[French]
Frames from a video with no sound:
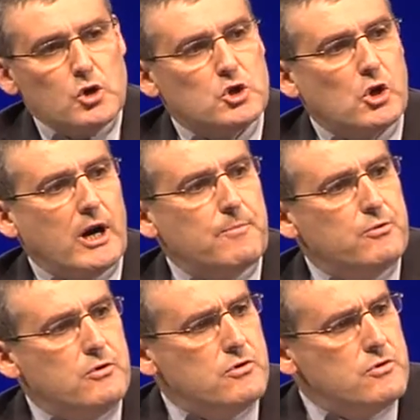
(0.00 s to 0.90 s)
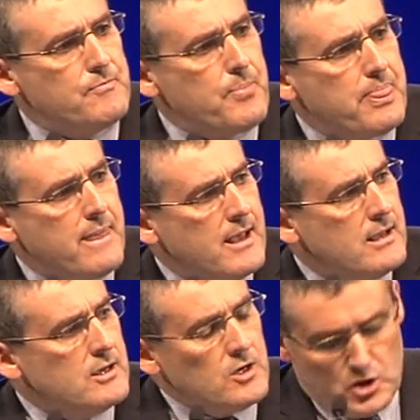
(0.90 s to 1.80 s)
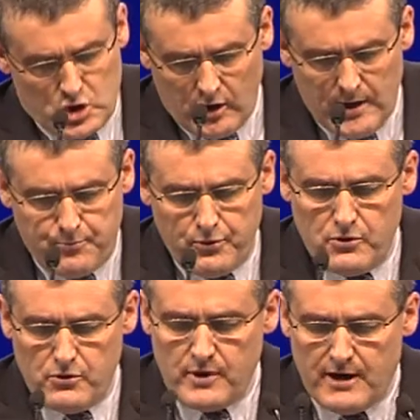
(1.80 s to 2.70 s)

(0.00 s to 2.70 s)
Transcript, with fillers: J'aurais pu, pu,